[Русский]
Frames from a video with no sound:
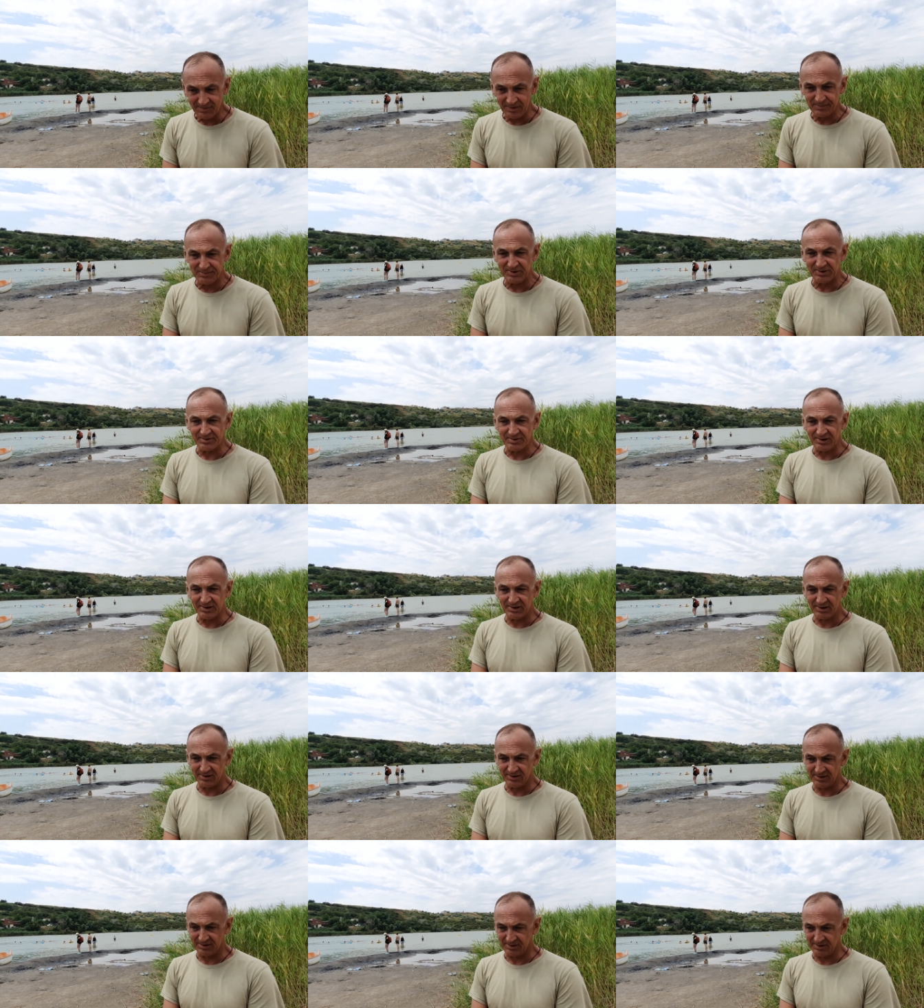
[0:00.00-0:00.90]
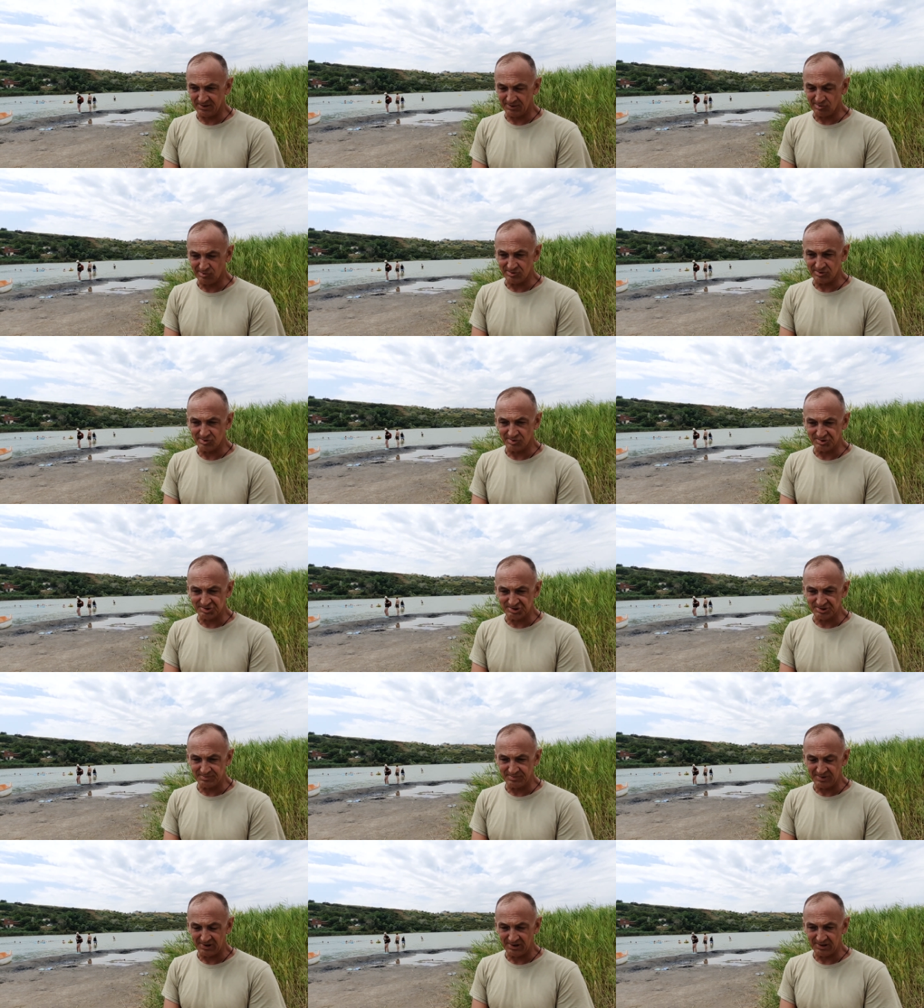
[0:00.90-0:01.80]
Во-первых, mm.
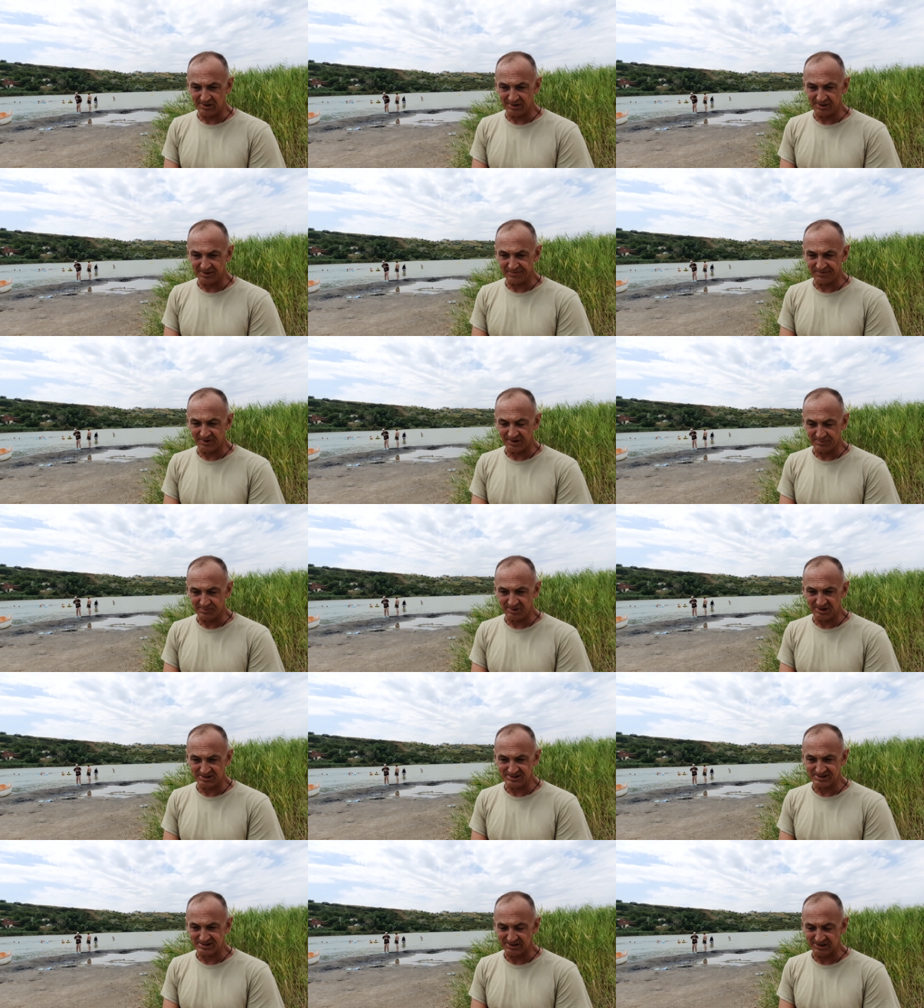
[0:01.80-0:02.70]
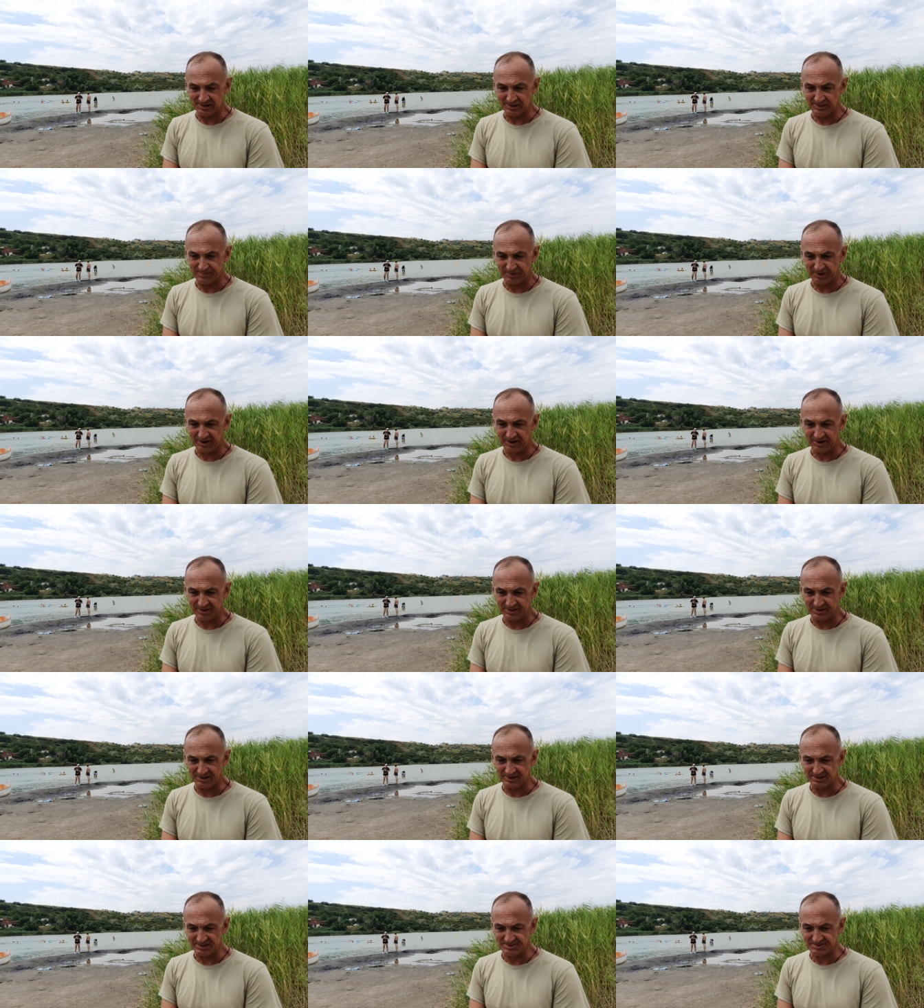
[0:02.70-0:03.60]
очень мало информации и
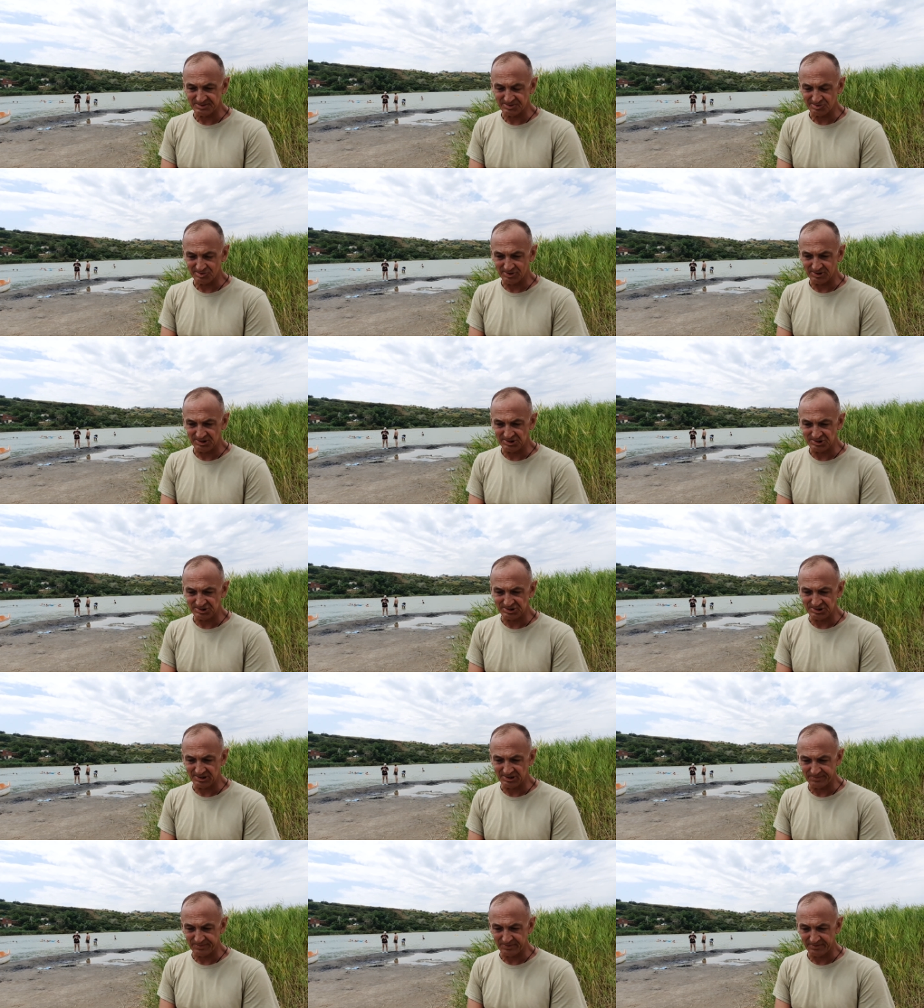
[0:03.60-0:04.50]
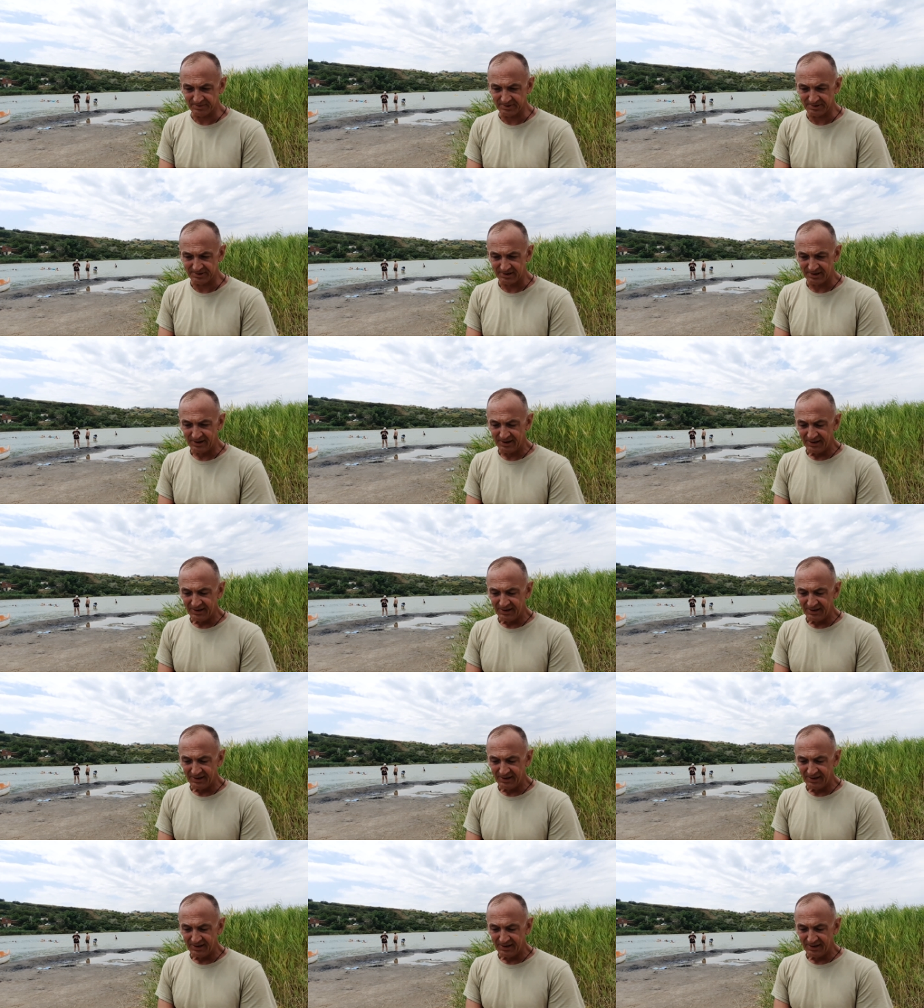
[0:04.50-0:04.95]
приходилось все исчерпывать